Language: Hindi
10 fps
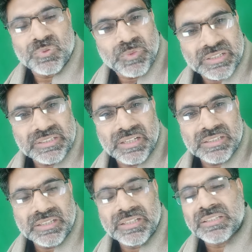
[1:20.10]

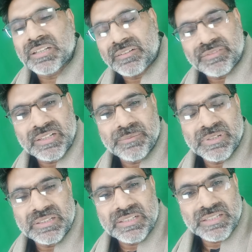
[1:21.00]
मबादियात हैं क्या
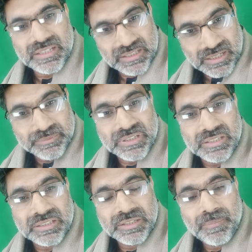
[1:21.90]
फ़ंडामेंटल्स हैं क्या आप
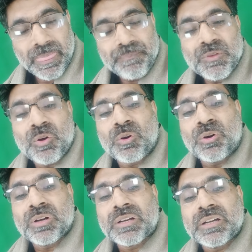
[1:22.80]
जानते हैं
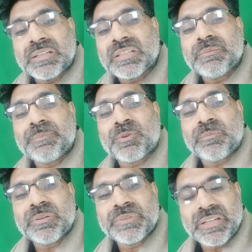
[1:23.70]
और असल में
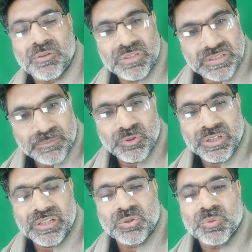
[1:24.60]
प्रॉब्लम यह है और इसी
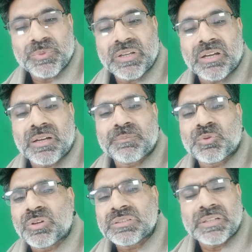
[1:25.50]
बुनियाद के ऊपर अगर आप
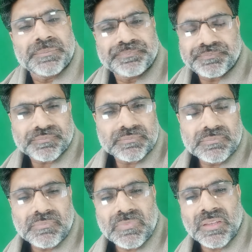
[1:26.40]
थोड़ा सा
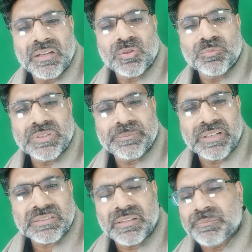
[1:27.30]
हुकूमत
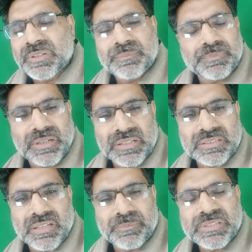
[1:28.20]
पाक अपने
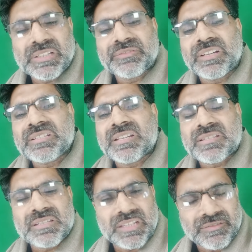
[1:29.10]
पाकिस्तान में सिर्फ
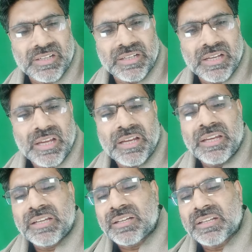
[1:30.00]
कंसेंसस करवा लें
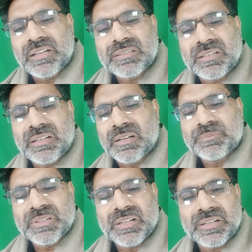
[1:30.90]
एक हल्का सा
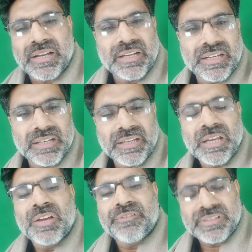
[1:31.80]
आप ज़रा राय ले लें
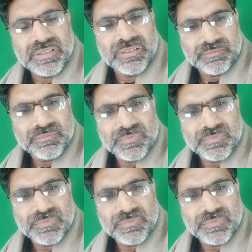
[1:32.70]
वैसे ही